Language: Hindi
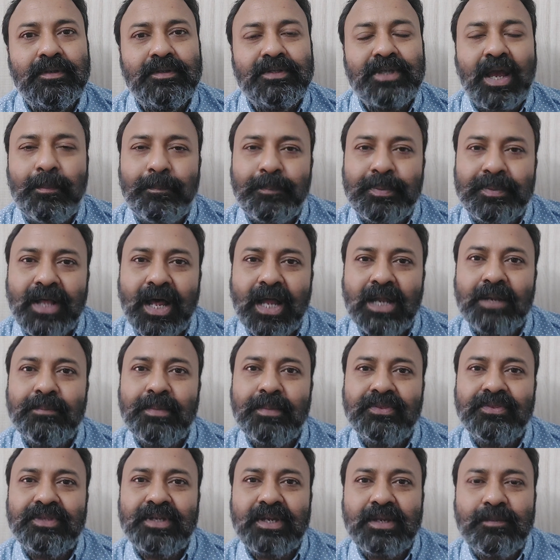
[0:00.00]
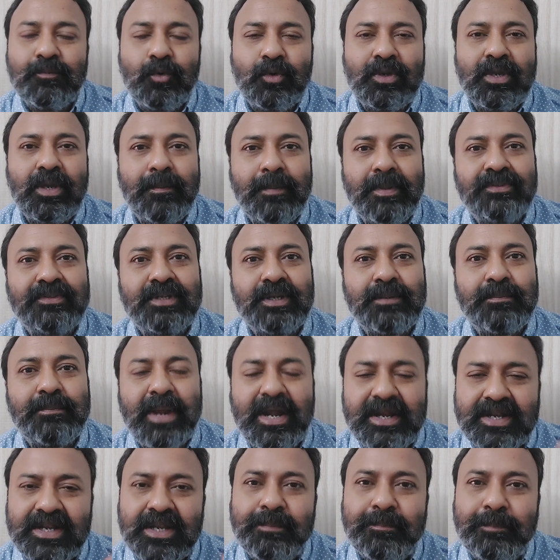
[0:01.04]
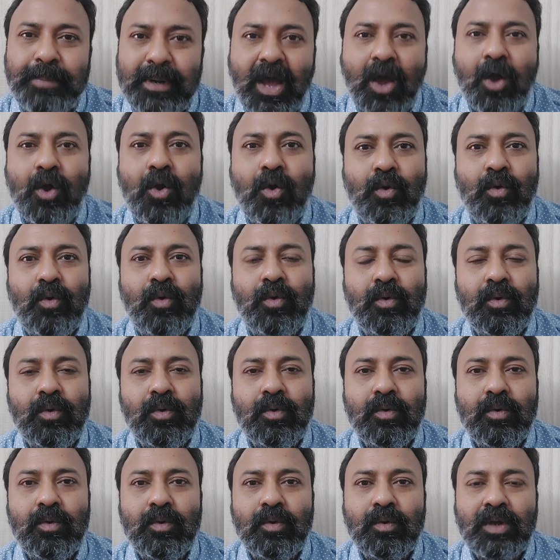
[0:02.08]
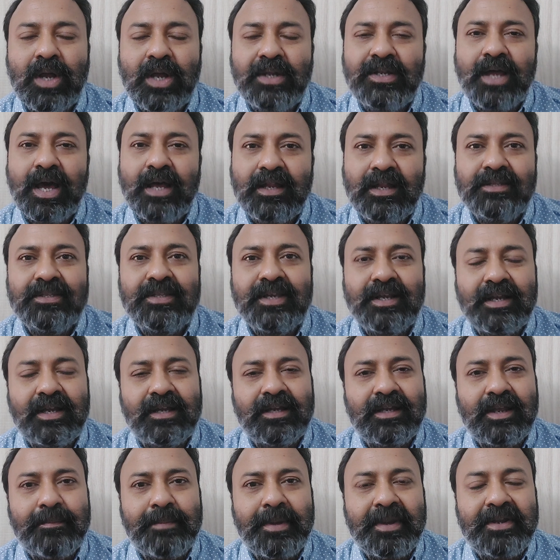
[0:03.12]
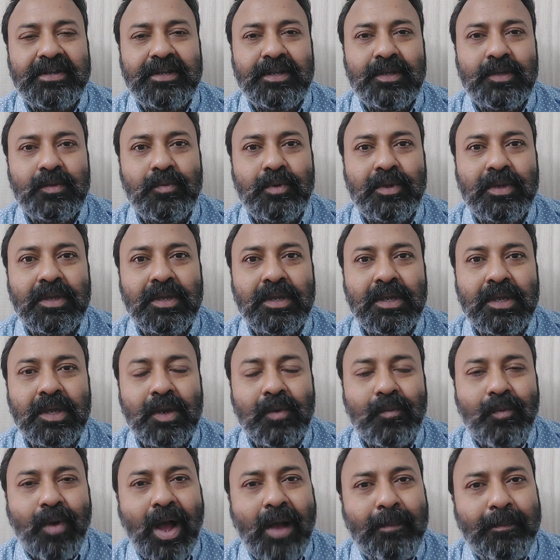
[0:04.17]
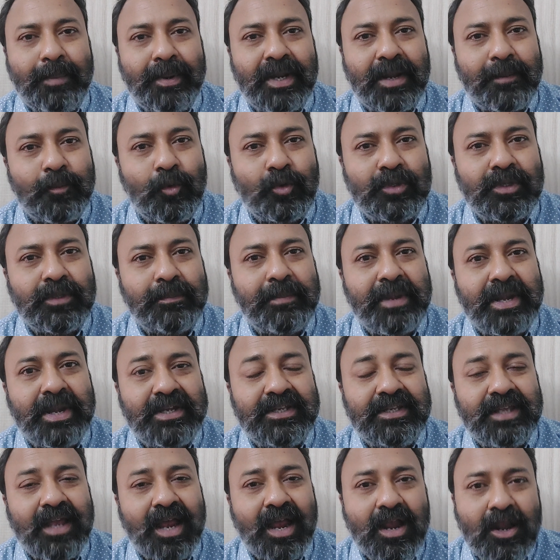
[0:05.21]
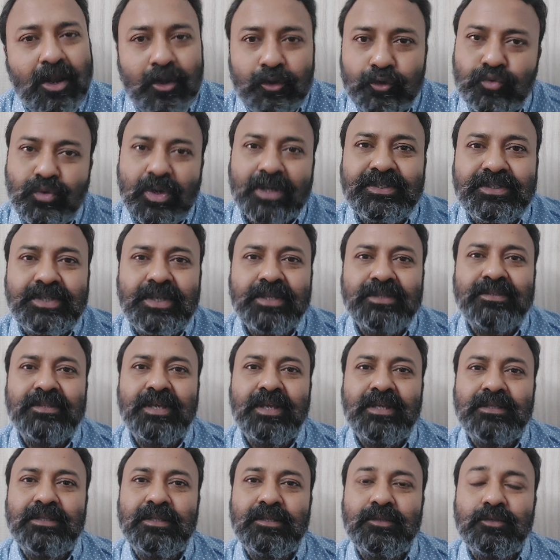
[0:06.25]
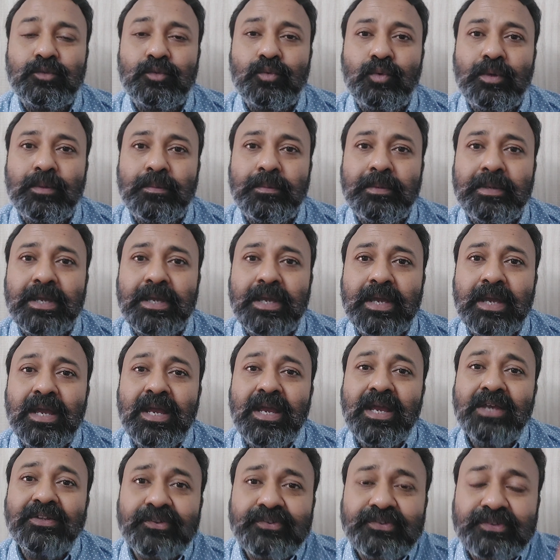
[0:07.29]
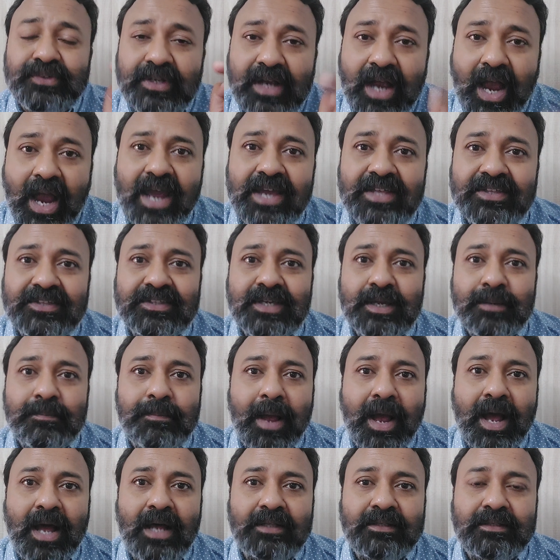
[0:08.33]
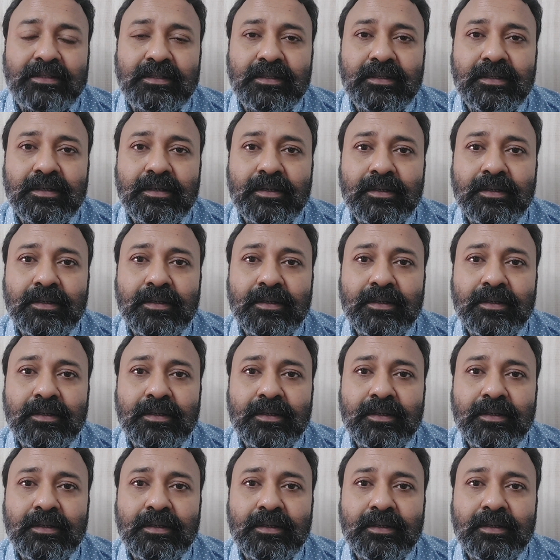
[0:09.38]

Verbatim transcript: जहां प्रधानमंत्री मुख्यमंत्री बेटी पढ़ाओ का नारा दे करके बैठे हुए हैं वहां पर अबोध बेटियां सुरक्षित नहीं थी स्कूल में इस शिकायत के बाद